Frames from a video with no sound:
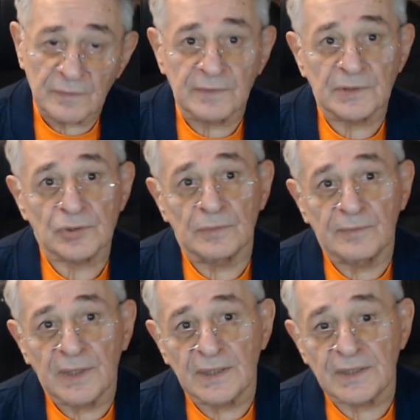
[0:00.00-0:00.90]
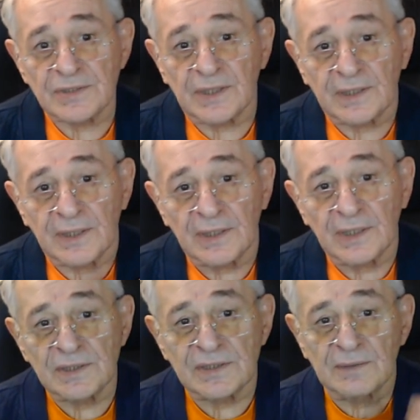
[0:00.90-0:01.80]
вы сумели
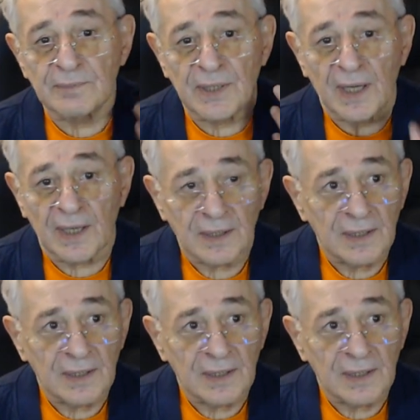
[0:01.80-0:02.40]
сохранить себя.